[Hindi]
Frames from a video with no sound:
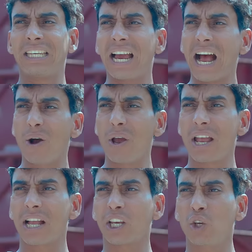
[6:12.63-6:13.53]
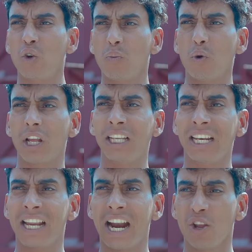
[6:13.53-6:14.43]
क्या होएगा क्यों पूरे
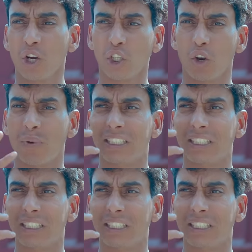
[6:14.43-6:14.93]
दिन रेडियो की तरह